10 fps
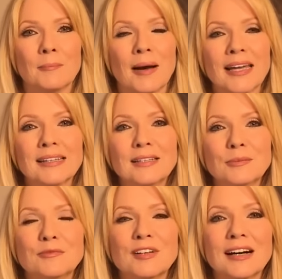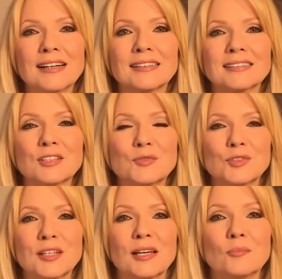Meine lieben Wagen, das
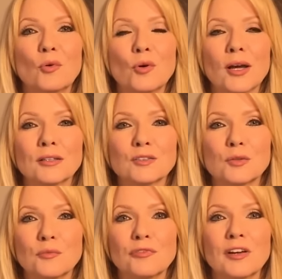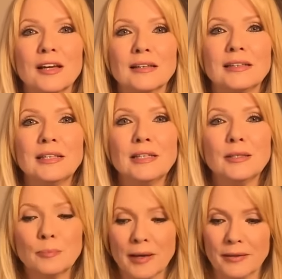wird ein Monat zum
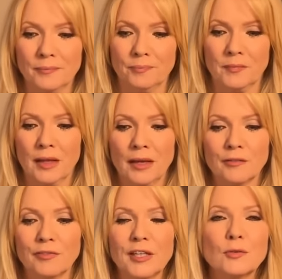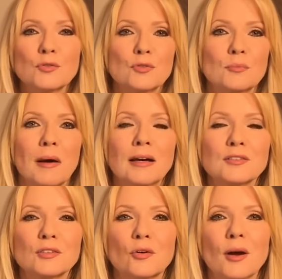Verlieben. Venus und
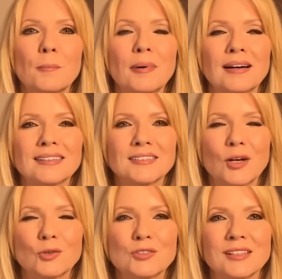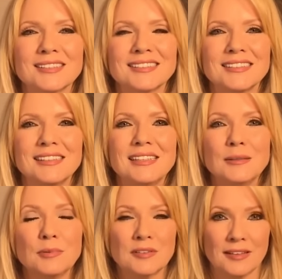Mars in eurem Partnerhaus lassen die
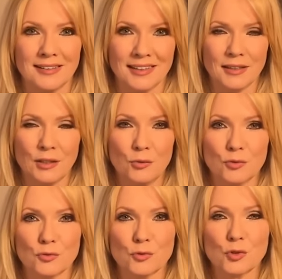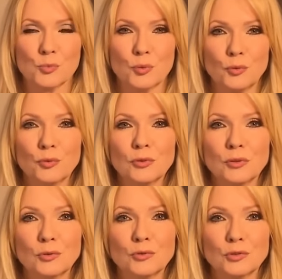Liebesenergie nur so
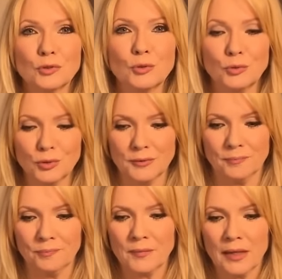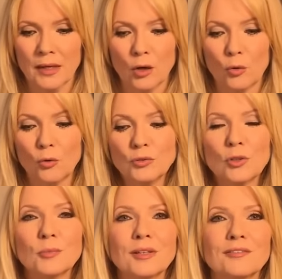sprühen und glühen. Rund
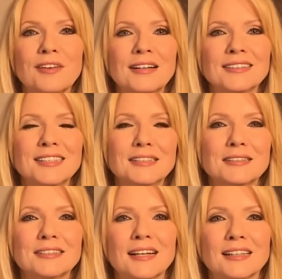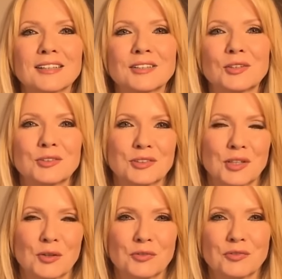um den Valentinstag könnt
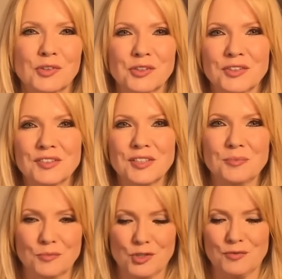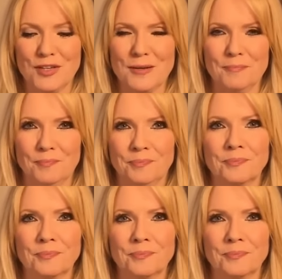ihr auf Wolke 7 schweben.